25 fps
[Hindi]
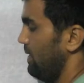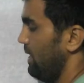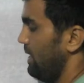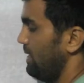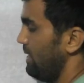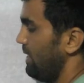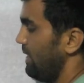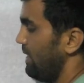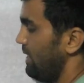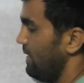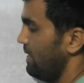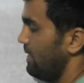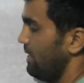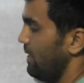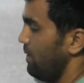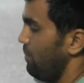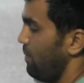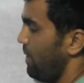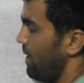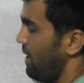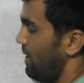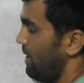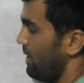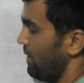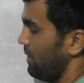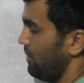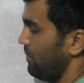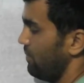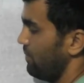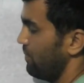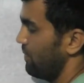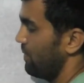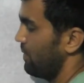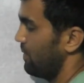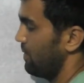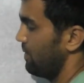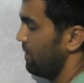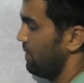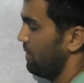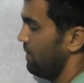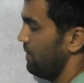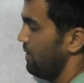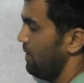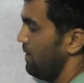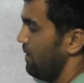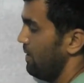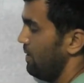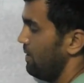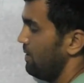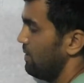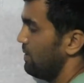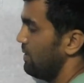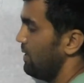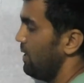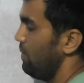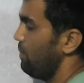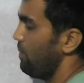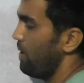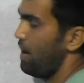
जैसे ये सी पार्ट है सी